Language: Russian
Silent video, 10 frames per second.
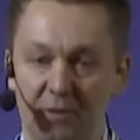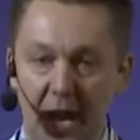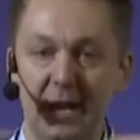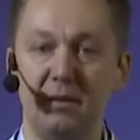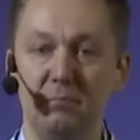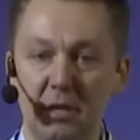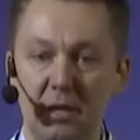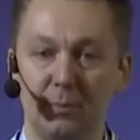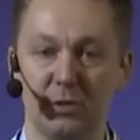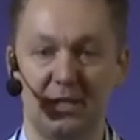в реальном мире
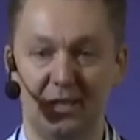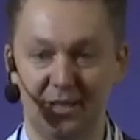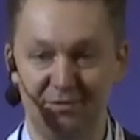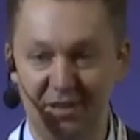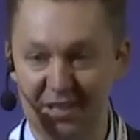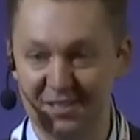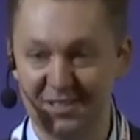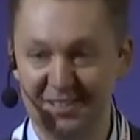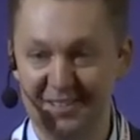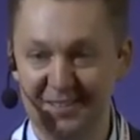после этой конференции?
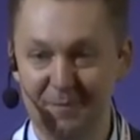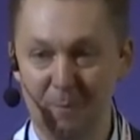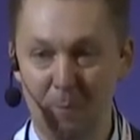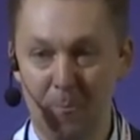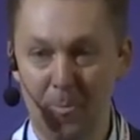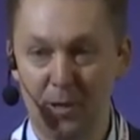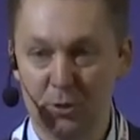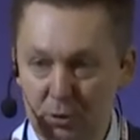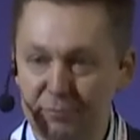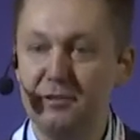
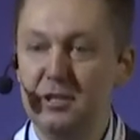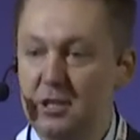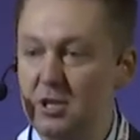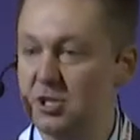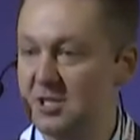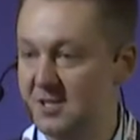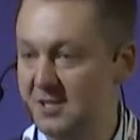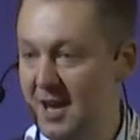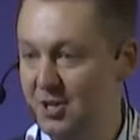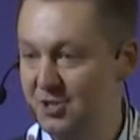Что ты внедришь,
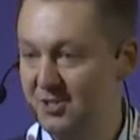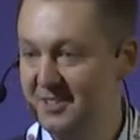создашь,